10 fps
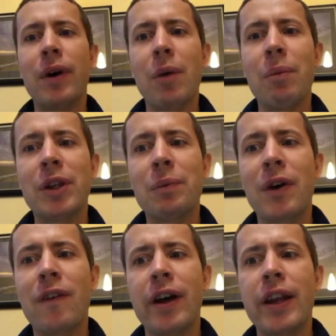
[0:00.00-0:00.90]
об этом
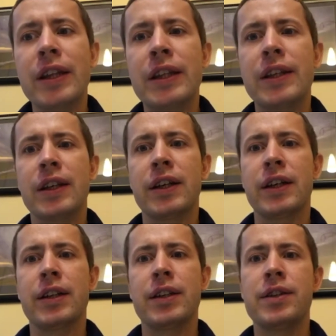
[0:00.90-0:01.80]
говорит
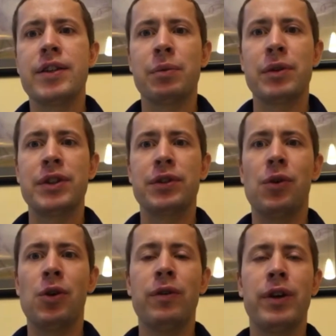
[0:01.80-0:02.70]
э, Тимоти
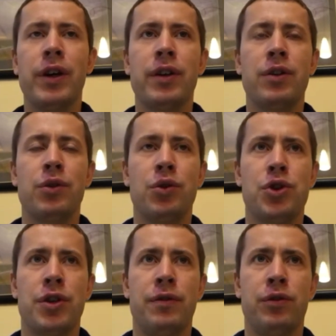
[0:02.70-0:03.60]
Голви
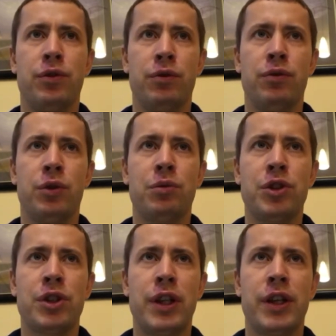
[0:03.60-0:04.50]
тоже, в том, ну, в том
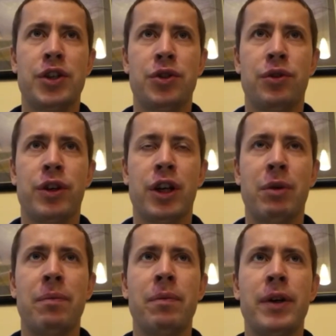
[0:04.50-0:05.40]
числе, что как
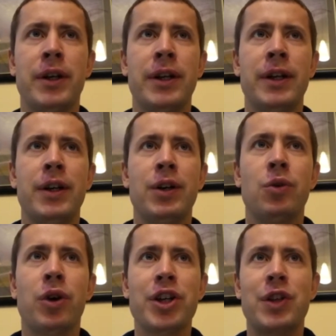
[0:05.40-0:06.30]
бы у
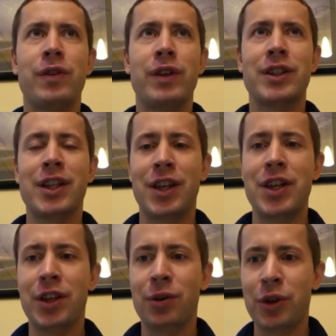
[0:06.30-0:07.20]
каждого из нас есть
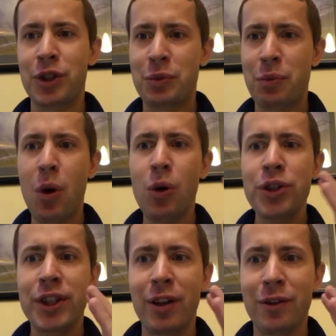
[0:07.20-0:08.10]
такой small
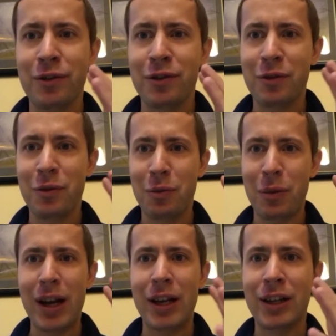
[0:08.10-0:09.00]
self,
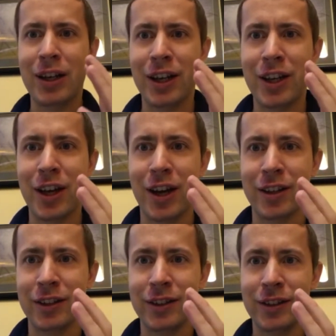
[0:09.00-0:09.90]
маленькое я,
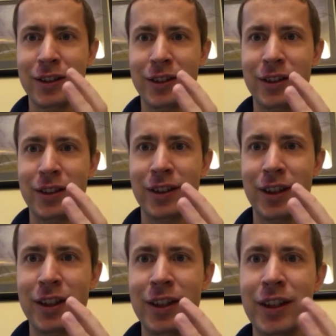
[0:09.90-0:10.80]

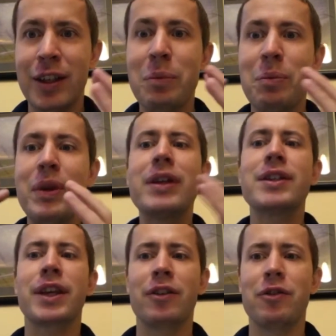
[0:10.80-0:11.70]
да, и big
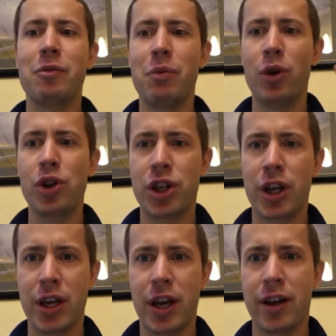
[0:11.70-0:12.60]
self,
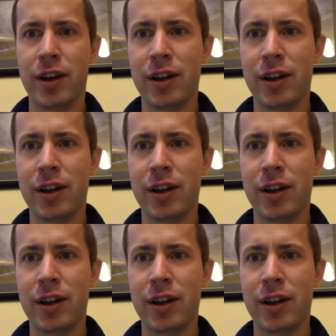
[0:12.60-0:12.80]
большее я.